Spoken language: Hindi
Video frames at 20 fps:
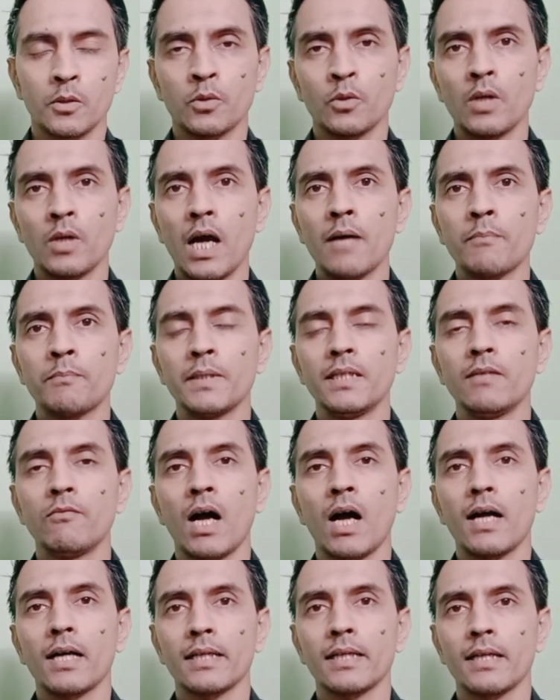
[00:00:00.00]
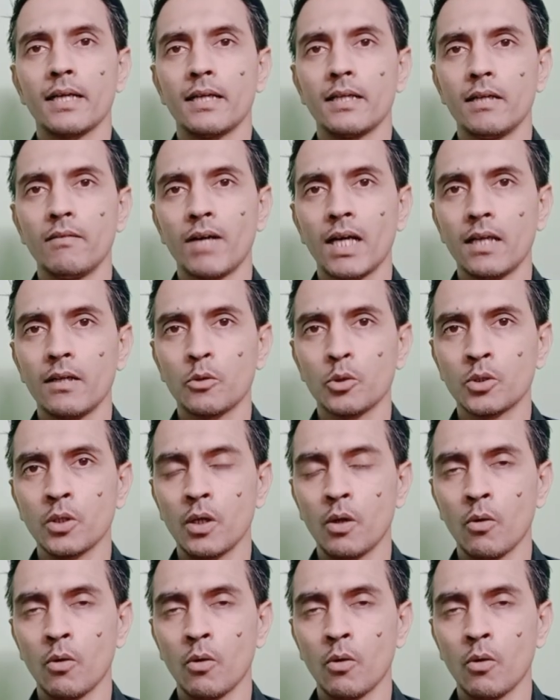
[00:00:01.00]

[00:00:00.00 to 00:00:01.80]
तो सुना आपने वहाँ के रहने वाले कुछ